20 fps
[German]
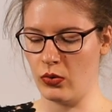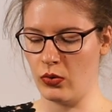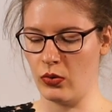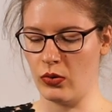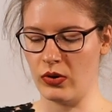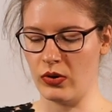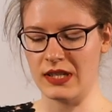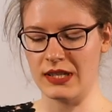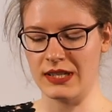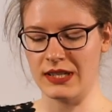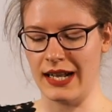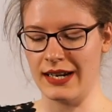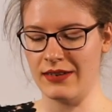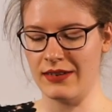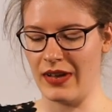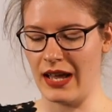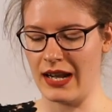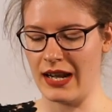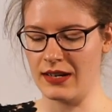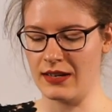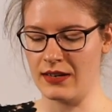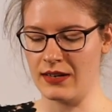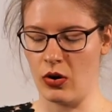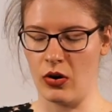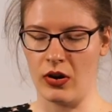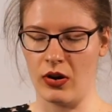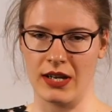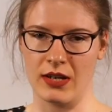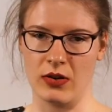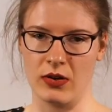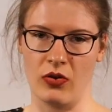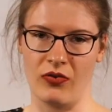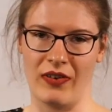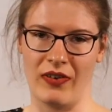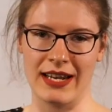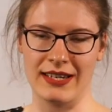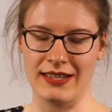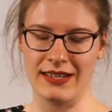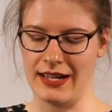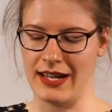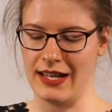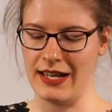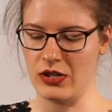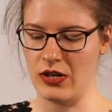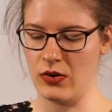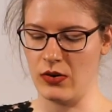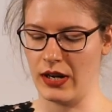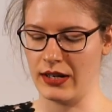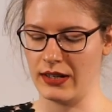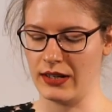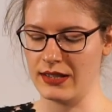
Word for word: und dann werden euch noch weitere Einstellungen